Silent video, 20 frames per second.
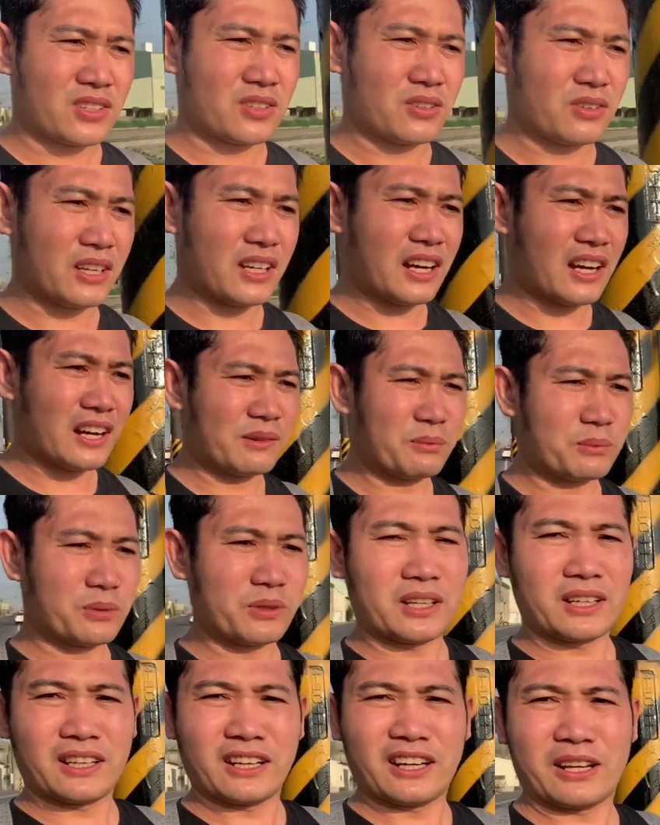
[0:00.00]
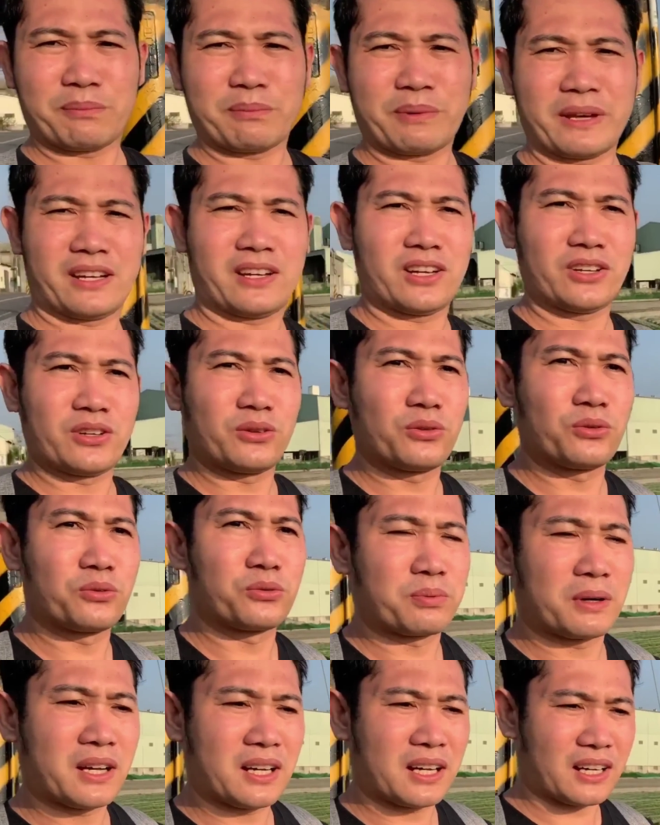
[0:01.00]
So kailangan muna nila ipahinga yung
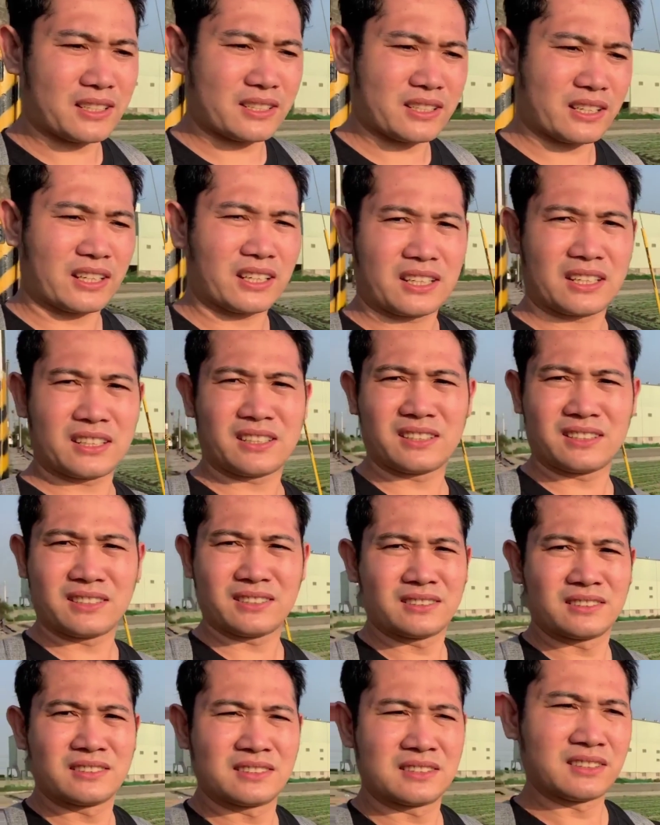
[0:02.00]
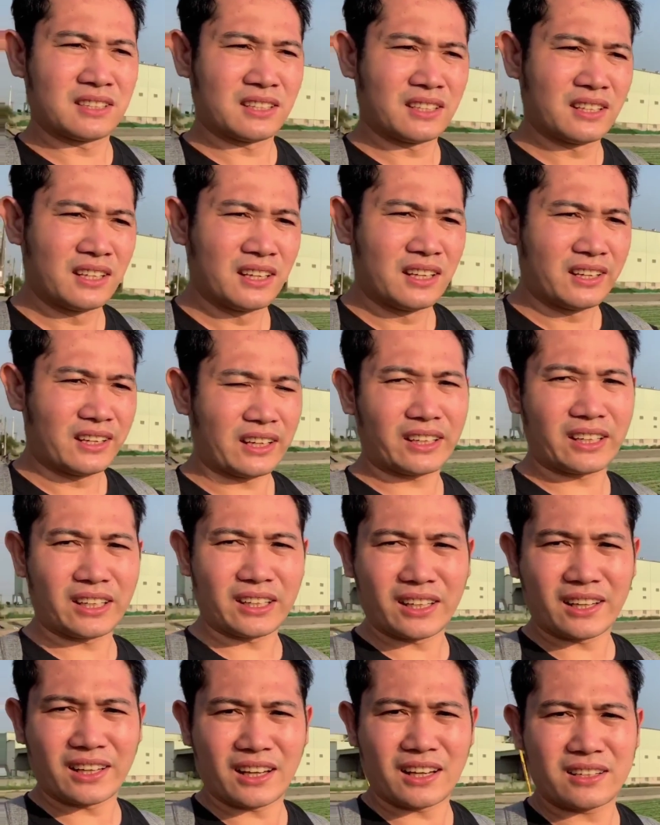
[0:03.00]
lupa kasi
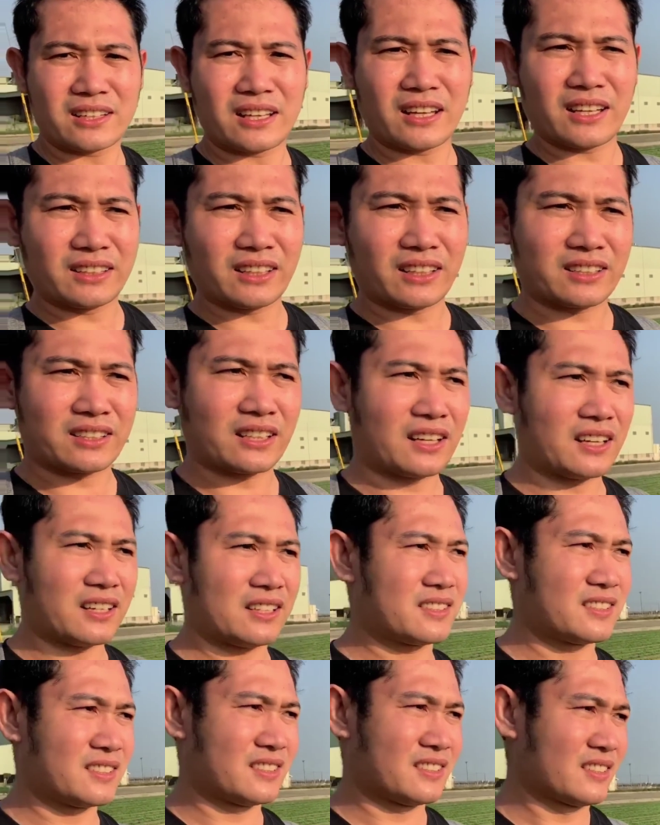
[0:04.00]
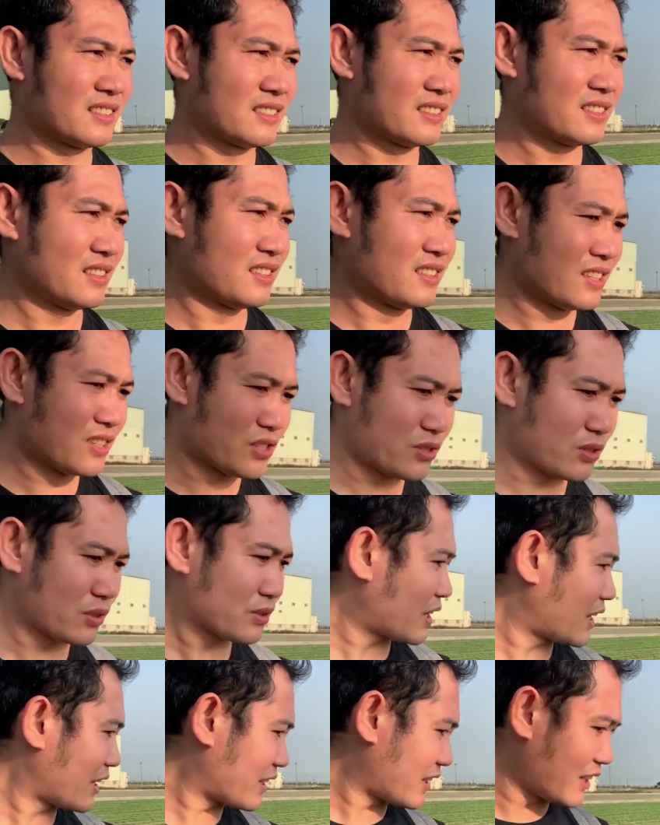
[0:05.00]
nagiging acidic siya. So
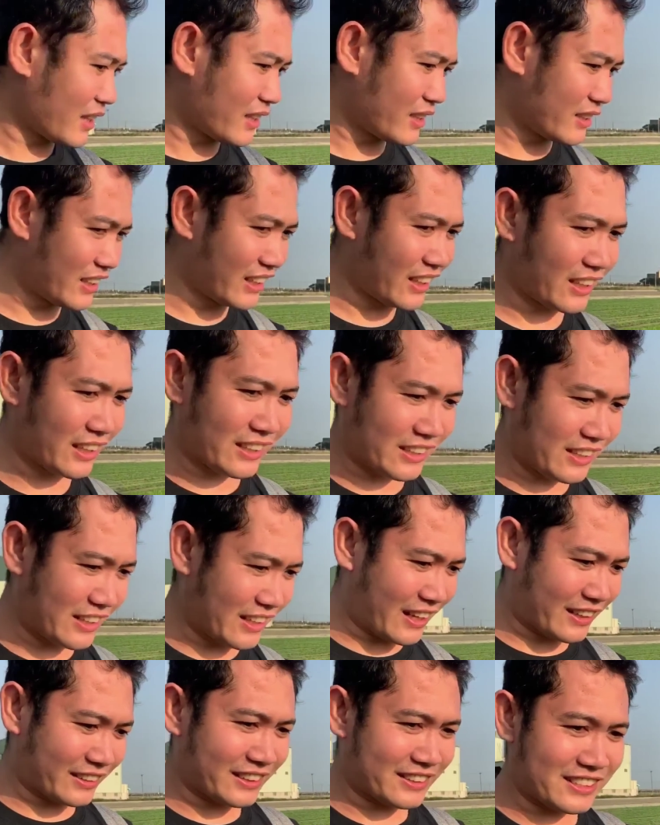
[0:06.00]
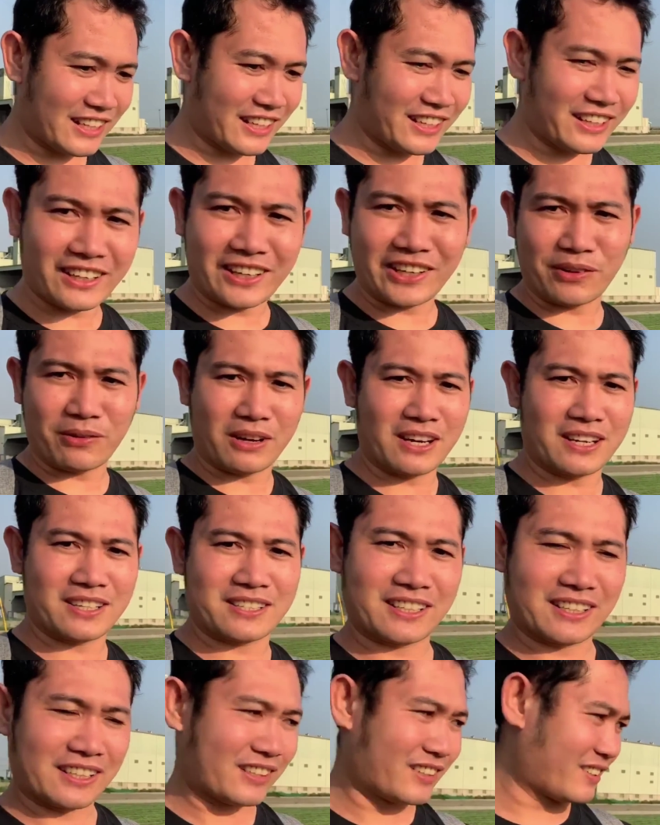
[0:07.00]
sa kanila hindi hindi ata sila naniniwala
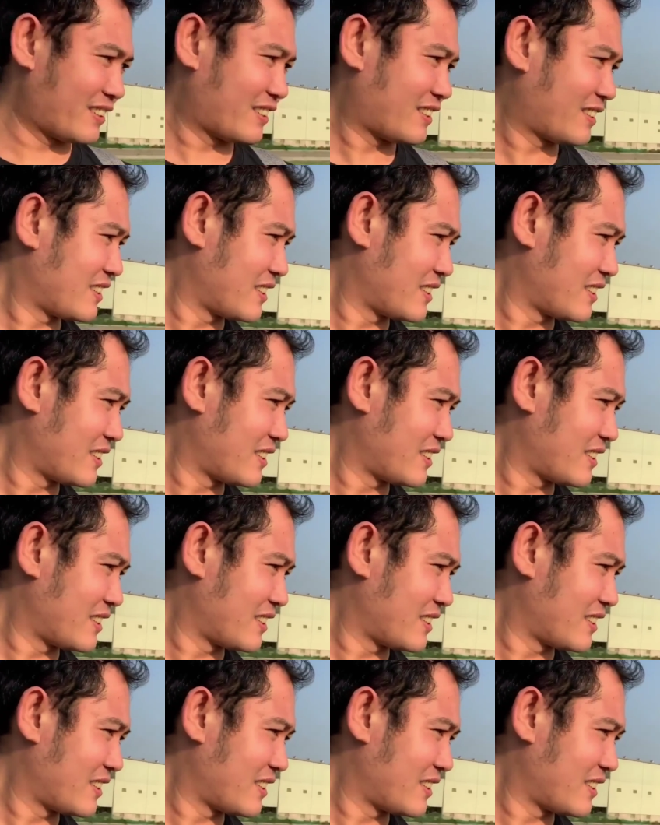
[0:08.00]
sa ganun.